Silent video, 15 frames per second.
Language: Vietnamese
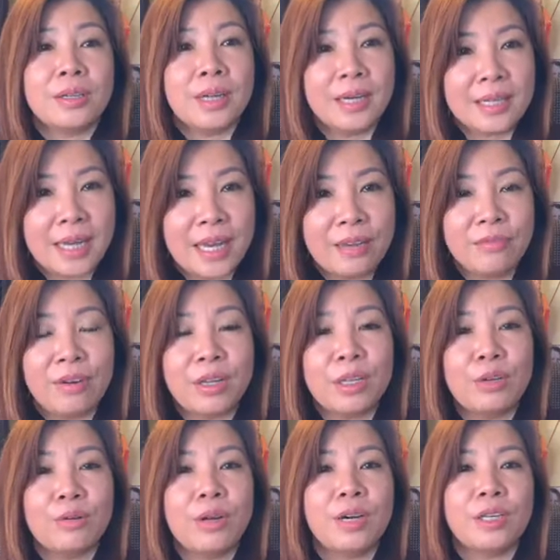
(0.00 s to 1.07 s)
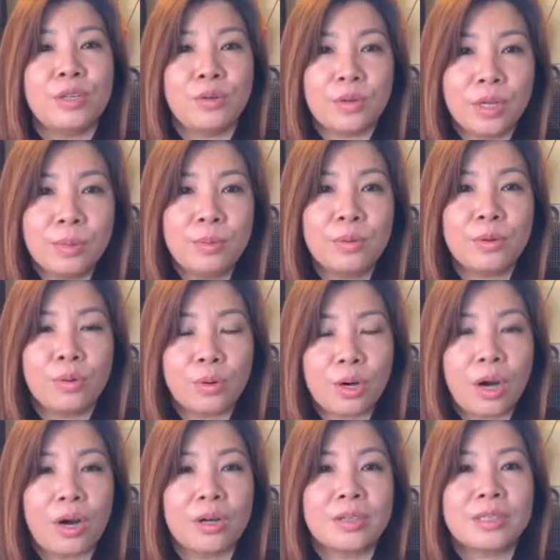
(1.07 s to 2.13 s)
đời này và nhiều đời nhiều kiếp của
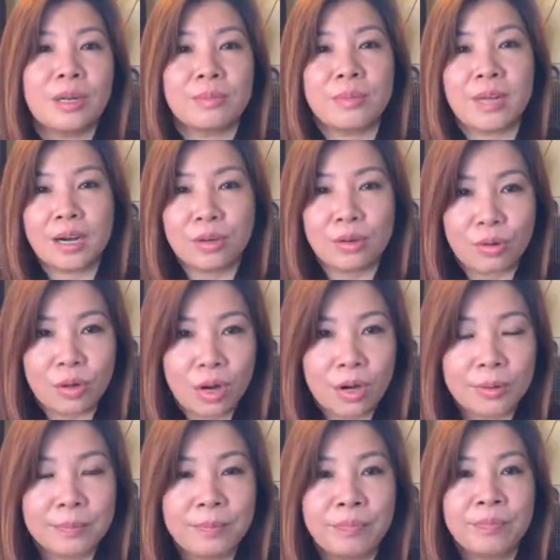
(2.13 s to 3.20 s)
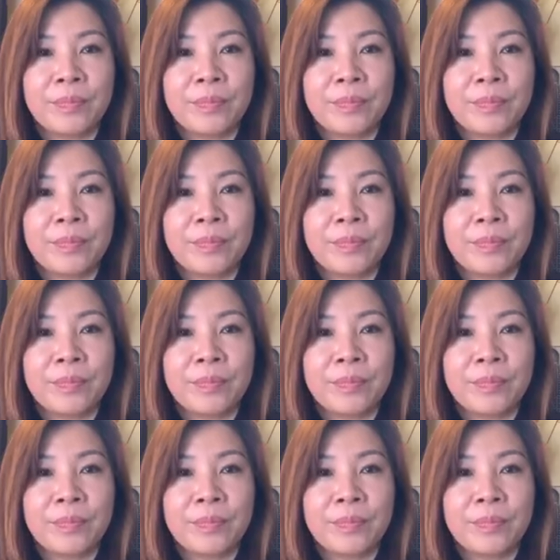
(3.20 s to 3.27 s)
con trong thân của con